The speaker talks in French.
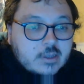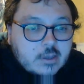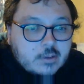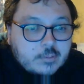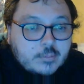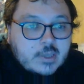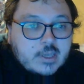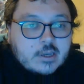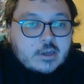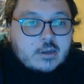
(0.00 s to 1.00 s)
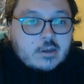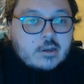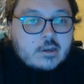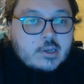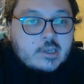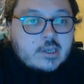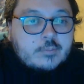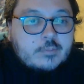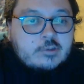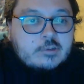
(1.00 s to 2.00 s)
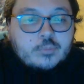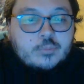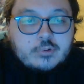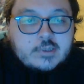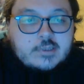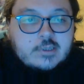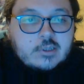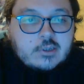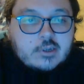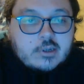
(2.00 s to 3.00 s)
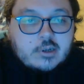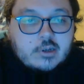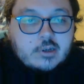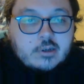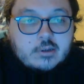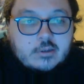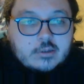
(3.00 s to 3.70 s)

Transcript: Mais euh, également, ils ont une politique euh,